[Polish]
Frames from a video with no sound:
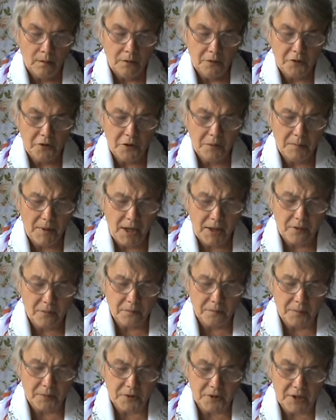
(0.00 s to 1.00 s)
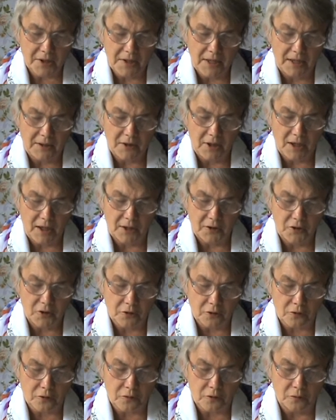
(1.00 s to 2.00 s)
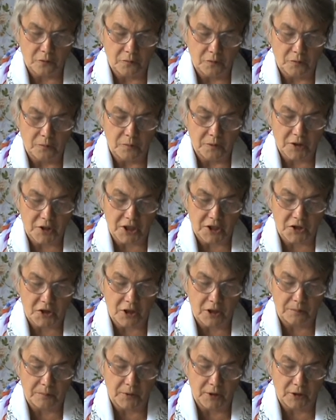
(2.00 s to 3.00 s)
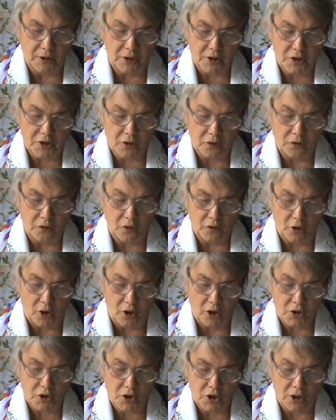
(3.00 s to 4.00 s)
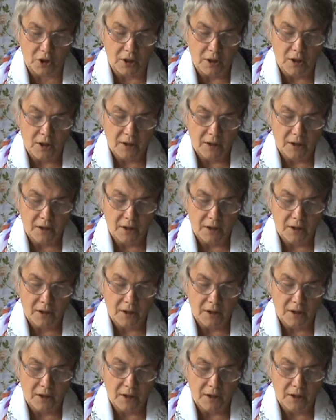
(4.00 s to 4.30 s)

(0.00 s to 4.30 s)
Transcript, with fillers: Nie mają poznania ani rozumu, bo zaślepione są ich oczy,